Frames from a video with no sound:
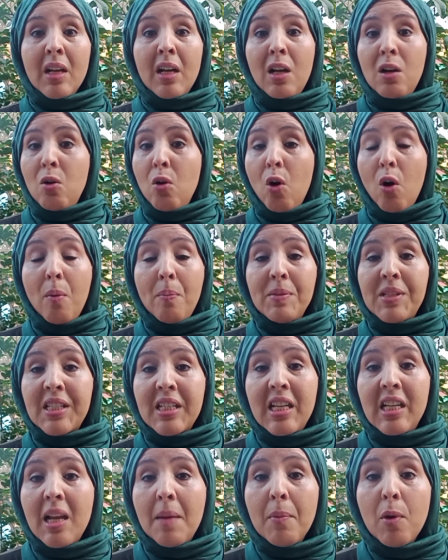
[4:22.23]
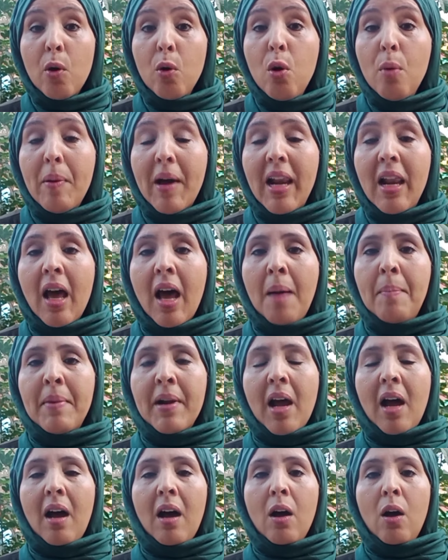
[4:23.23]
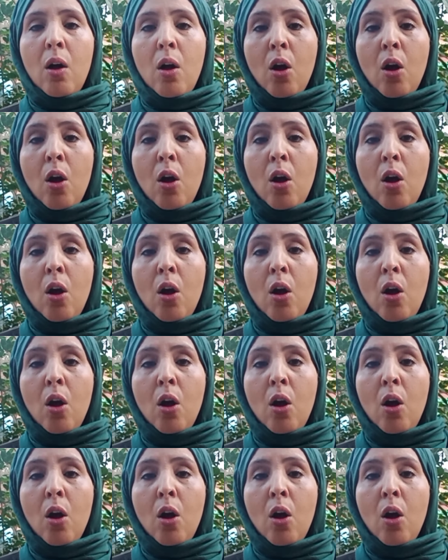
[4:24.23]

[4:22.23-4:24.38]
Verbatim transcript: الام مسكينه مغلوب على امرها